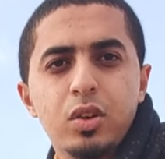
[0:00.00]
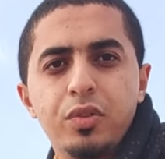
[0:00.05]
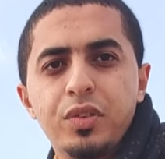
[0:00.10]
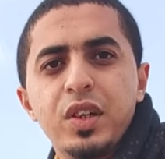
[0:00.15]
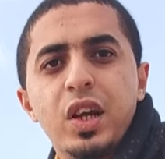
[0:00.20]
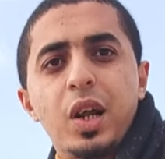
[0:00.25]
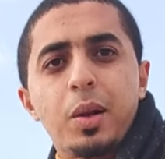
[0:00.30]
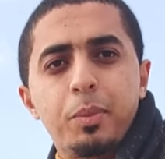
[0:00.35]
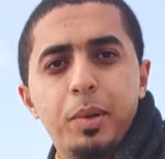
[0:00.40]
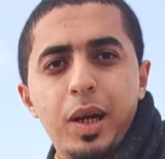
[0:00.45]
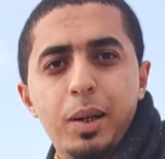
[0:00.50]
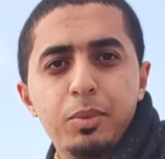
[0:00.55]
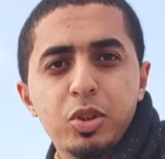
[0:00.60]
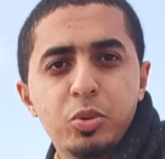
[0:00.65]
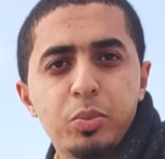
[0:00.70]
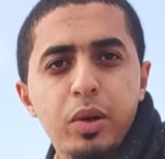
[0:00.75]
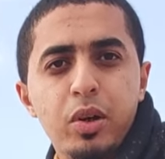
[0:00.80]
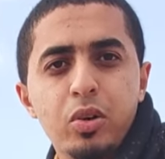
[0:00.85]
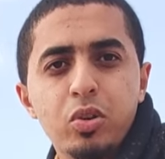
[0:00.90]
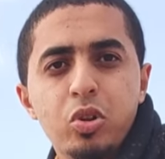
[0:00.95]
وفي اربعه
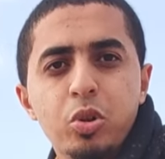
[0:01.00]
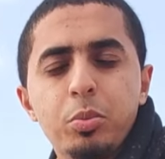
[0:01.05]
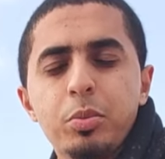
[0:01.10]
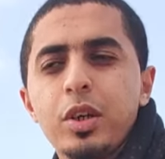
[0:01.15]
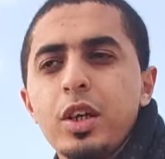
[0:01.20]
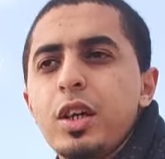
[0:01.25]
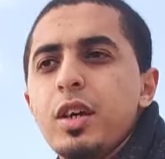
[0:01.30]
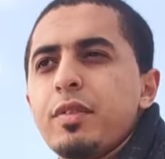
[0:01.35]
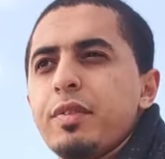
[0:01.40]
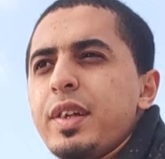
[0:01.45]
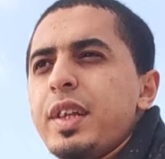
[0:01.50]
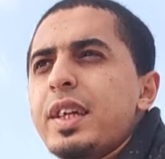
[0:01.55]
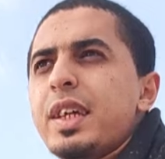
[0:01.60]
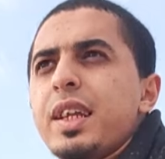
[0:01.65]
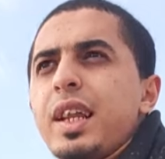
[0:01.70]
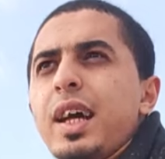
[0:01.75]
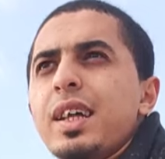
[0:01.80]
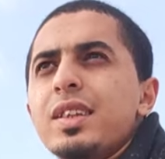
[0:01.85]
مش باخدهم فانا كان